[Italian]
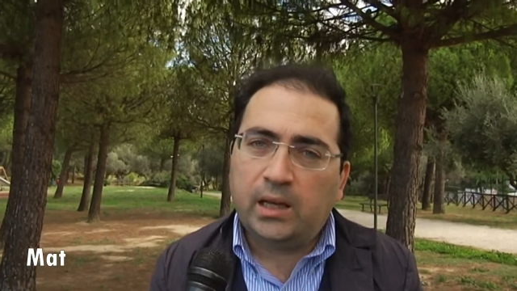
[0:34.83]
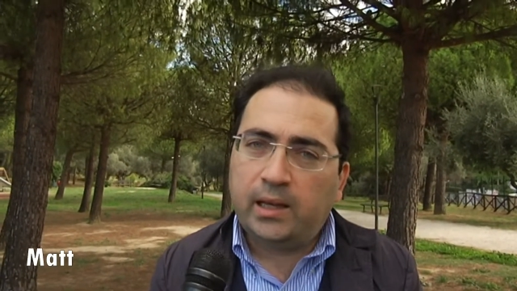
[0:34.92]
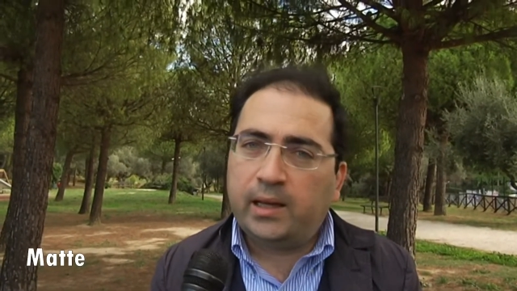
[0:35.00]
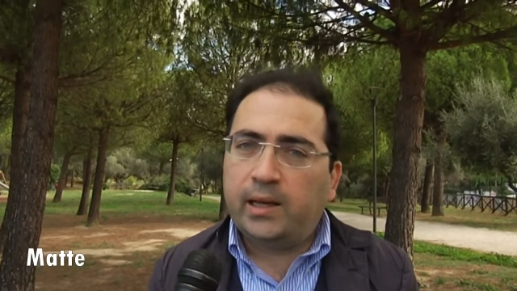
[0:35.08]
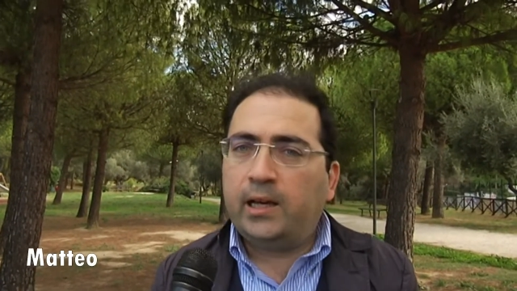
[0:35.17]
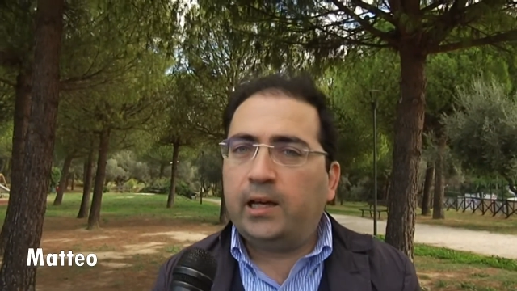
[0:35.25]

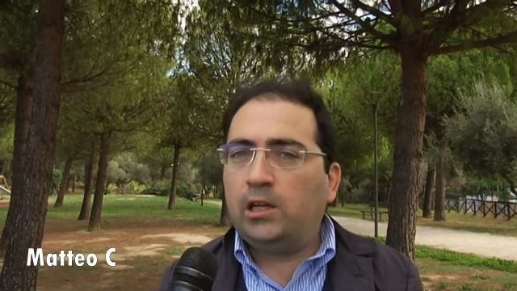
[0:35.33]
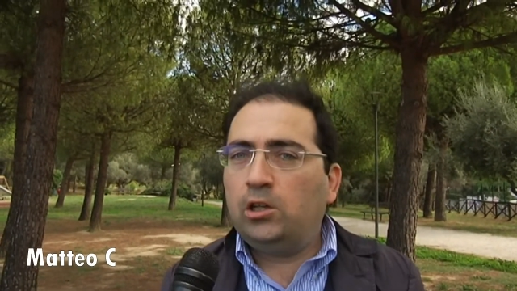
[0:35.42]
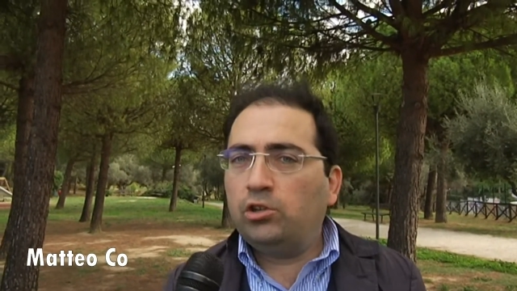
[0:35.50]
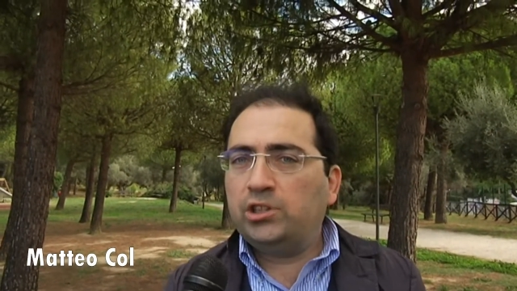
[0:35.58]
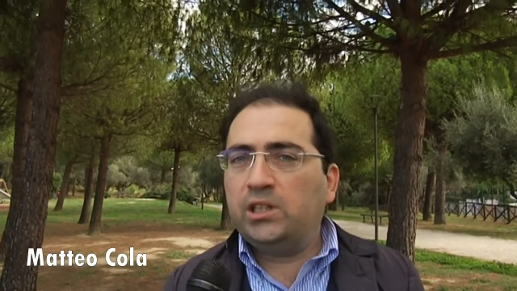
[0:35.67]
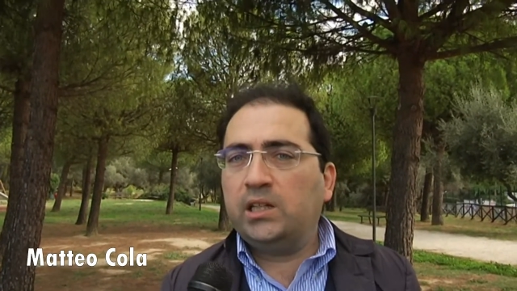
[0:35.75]
eh,
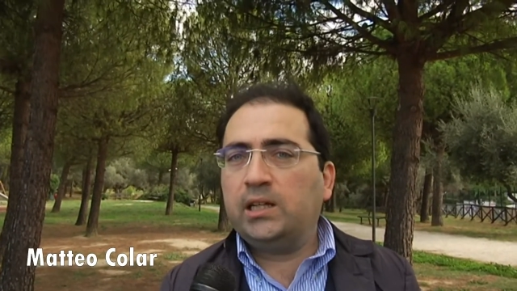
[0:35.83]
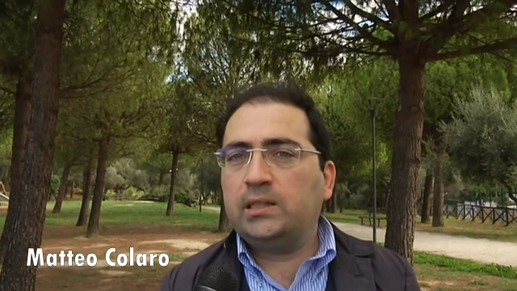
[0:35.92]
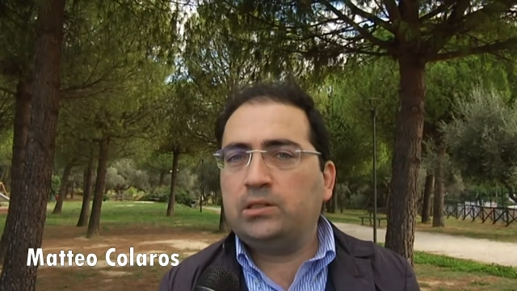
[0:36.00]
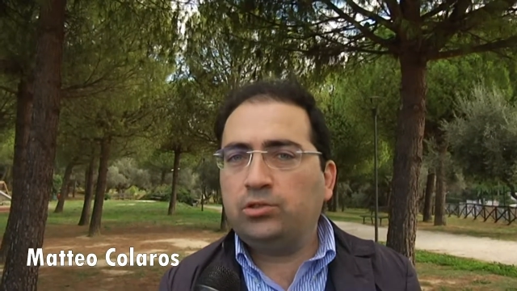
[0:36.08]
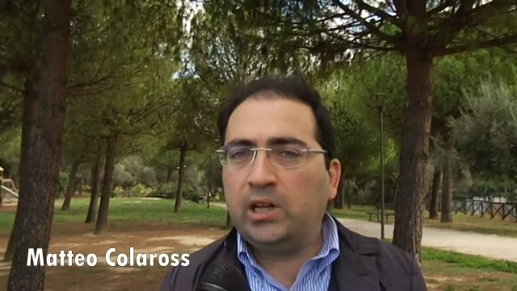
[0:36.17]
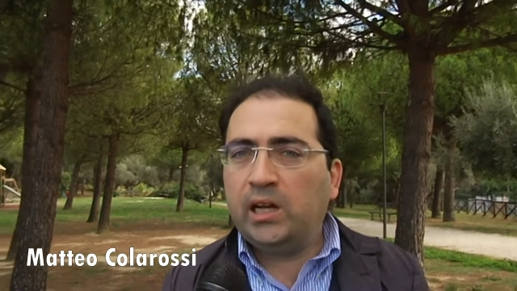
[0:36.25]
l'ordine
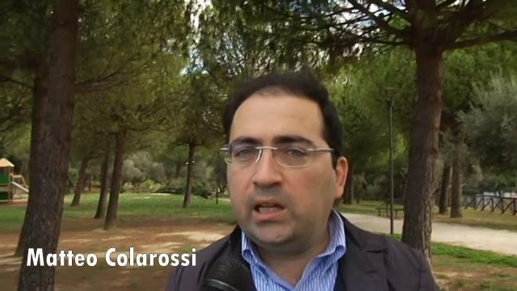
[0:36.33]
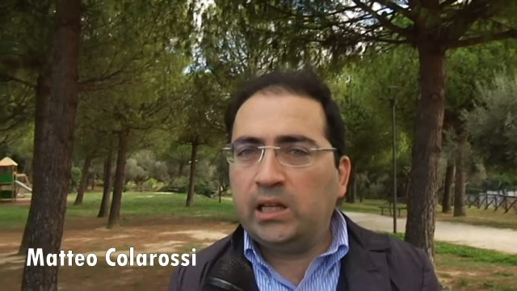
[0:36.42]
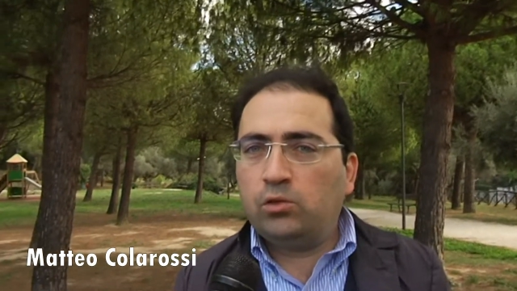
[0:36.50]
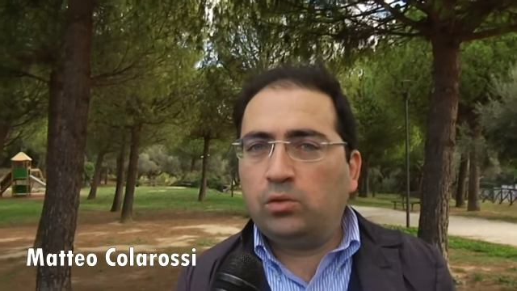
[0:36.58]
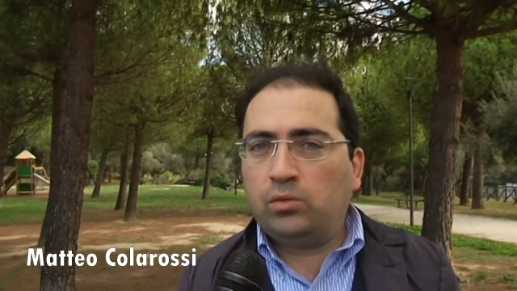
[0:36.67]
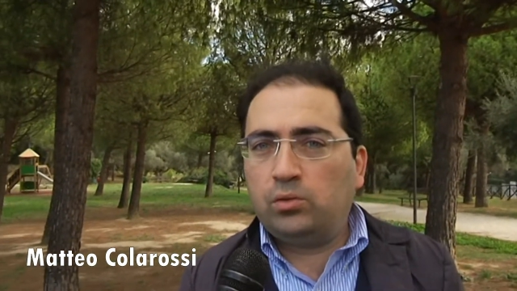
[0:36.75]
nazionale
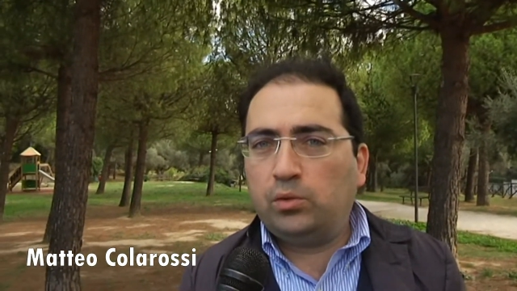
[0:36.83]
non,